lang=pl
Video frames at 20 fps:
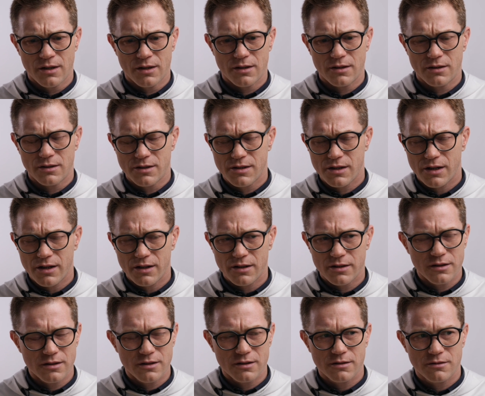E, Izra e,
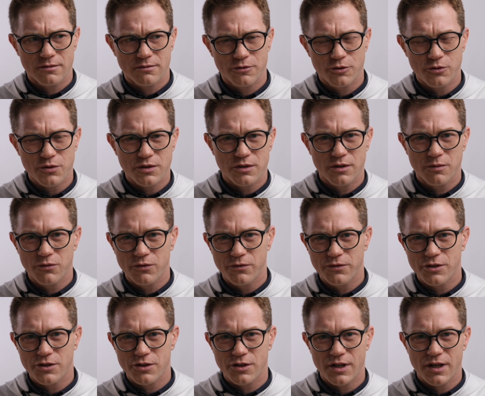Justyn
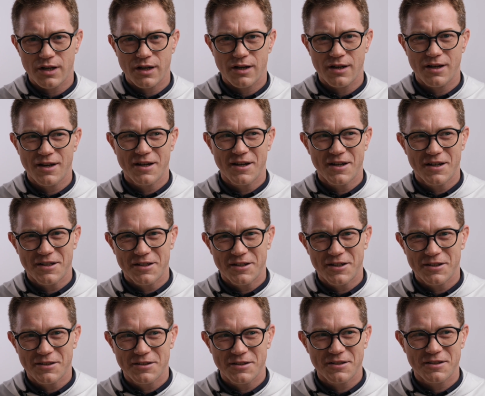mówi, że
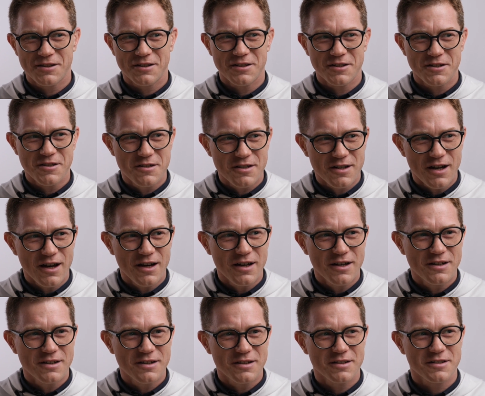kiedy
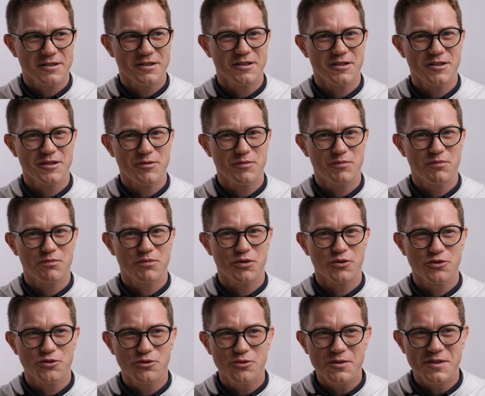Izrael
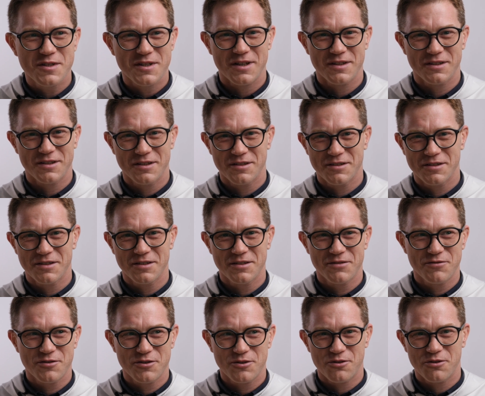porzuca ten
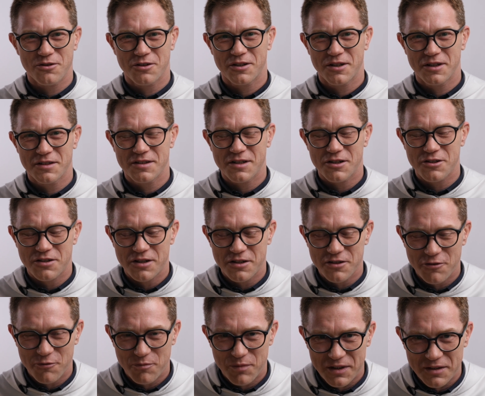wzrok, kiedy zaczyna
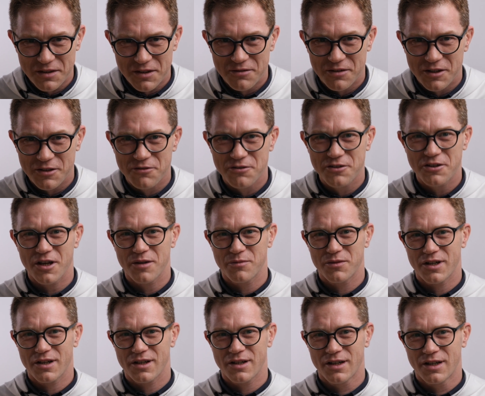się wpatrywać w
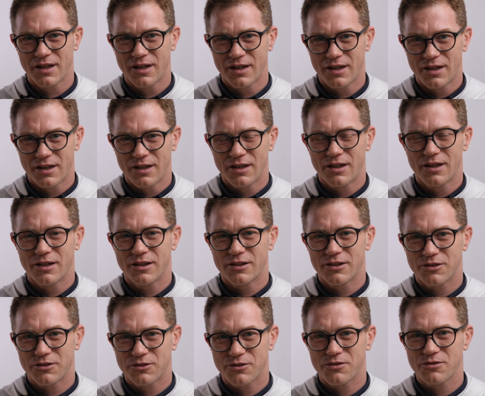ziemię,
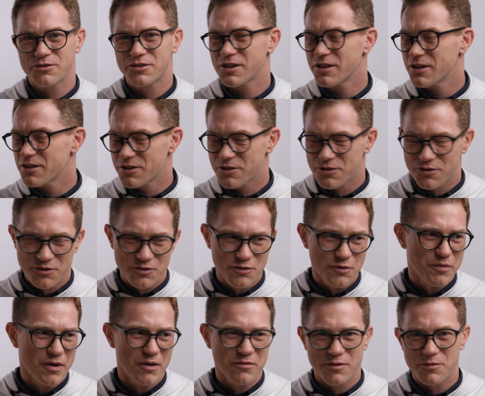to dzieje się coś
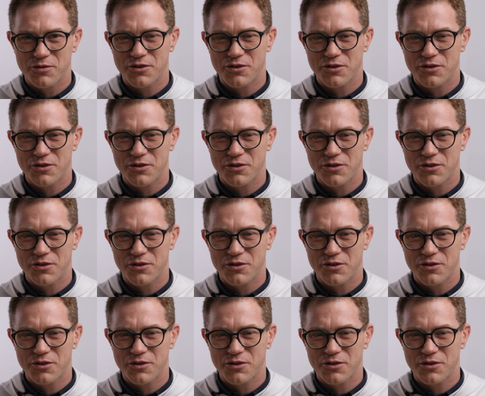zupełnie